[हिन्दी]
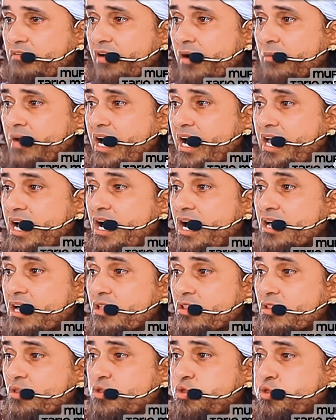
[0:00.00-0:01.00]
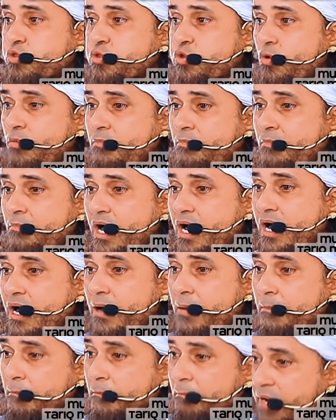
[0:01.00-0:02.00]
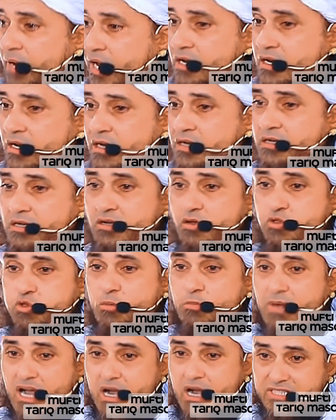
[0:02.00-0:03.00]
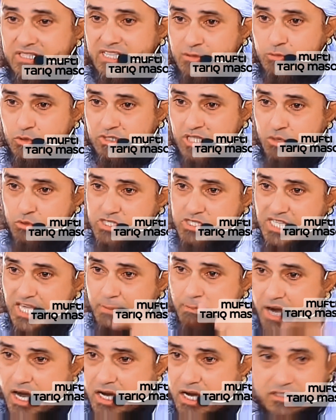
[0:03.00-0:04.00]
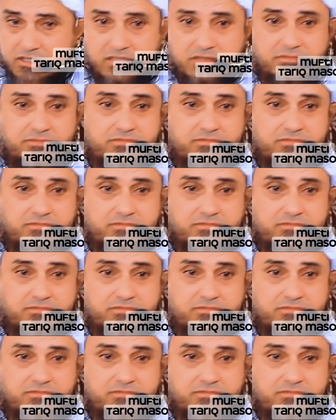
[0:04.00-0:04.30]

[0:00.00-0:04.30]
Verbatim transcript: फरमाया फुम्मा मन फुम्मा का मतलब होता है उसके बाद